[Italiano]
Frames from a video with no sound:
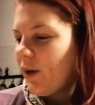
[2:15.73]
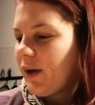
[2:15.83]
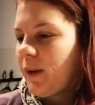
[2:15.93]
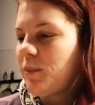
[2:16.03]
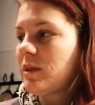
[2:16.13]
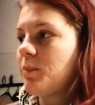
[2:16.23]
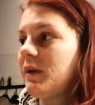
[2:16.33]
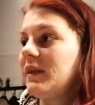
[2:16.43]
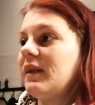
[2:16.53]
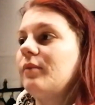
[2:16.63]
ok, possiamo
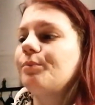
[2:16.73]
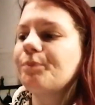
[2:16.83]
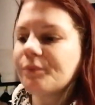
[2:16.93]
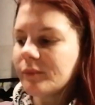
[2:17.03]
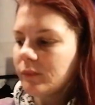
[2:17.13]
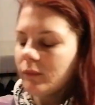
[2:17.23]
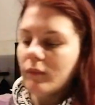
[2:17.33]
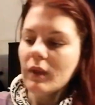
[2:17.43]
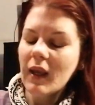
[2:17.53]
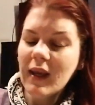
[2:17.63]
partire.
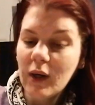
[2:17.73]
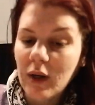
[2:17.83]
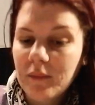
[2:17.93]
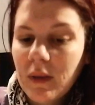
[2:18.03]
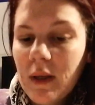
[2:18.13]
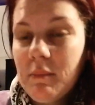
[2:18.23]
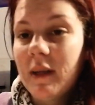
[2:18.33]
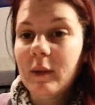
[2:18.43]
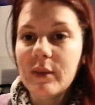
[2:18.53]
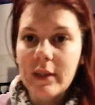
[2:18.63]
Allora, mi è
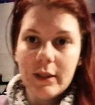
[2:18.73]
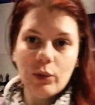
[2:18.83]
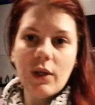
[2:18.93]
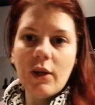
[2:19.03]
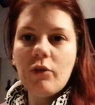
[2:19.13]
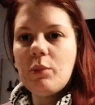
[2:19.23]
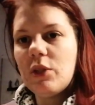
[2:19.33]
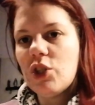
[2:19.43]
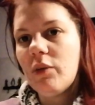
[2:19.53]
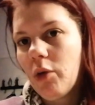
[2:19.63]
nata questa cartolina dove mi
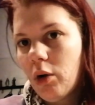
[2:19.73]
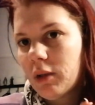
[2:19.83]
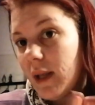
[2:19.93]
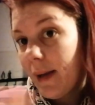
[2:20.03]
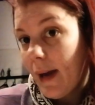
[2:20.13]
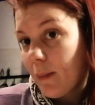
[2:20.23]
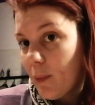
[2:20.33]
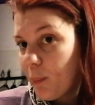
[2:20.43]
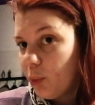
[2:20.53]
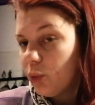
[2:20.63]
dicevano di recarmi
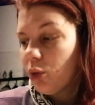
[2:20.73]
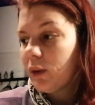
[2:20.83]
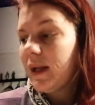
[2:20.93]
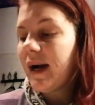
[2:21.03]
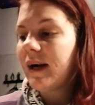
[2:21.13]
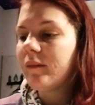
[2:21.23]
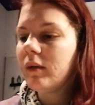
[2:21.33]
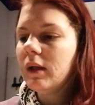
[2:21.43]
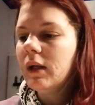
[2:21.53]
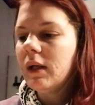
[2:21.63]
appunto da
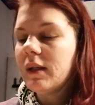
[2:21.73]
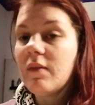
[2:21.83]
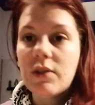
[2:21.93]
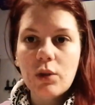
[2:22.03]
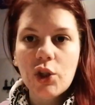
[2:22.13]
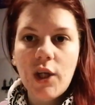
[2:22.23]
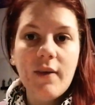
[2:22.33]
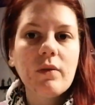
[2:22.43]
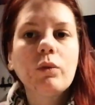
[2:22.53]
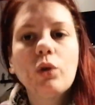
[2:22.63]
di Vestrosce
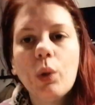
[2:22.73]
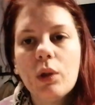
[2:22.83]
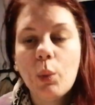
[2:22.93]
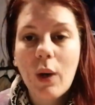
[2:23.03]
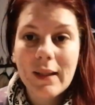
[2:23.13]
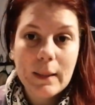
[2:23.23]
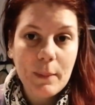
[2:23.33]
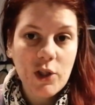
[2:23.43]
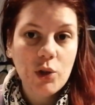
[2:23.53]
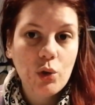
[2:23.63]
avrei avuto il
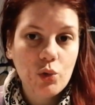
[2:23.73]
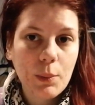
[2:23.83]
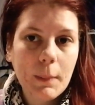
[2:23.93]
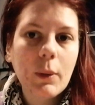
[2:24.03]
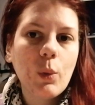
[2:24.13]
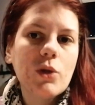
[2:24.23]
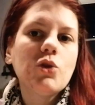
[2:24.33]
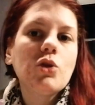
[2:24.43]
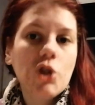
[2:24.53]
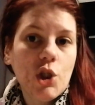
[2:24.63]
40% sul primo
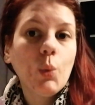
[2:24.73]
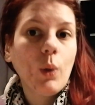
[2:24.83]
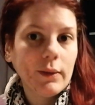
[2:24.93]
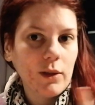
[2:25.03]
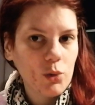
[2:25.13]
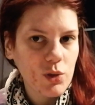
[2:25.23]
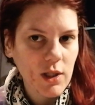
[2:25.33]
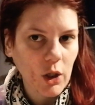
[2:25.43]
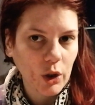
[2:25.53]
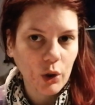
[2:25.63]
acquisto e il 50% sul
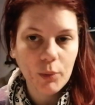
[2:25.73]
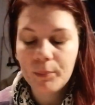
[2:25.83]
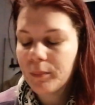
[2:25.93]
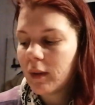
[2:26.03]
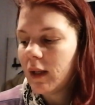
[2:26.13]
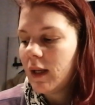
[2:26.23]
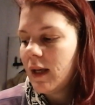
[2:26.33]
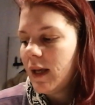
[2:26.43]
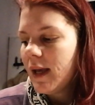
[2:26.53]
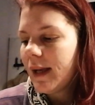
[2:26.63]
secondo
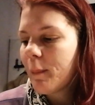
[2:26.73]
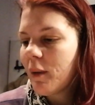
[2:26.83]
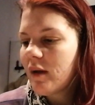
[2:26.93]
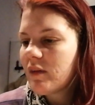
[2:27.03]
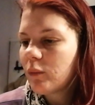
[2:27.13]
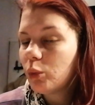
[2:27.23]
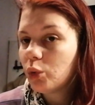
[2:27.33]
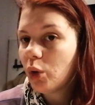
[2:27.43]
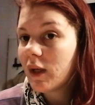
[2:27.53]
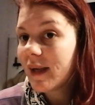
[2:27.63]
e che poi avrei
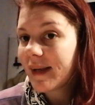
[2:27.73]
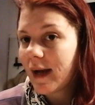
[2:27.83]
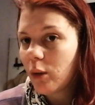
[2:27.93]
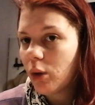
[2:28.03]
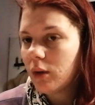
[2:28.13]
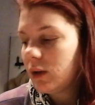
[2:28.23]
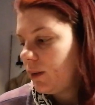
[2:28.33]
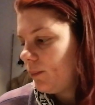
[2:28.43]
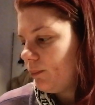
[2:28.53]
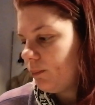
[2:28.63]
avuto in regalo
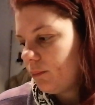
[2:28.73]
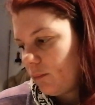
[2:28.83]
ehm,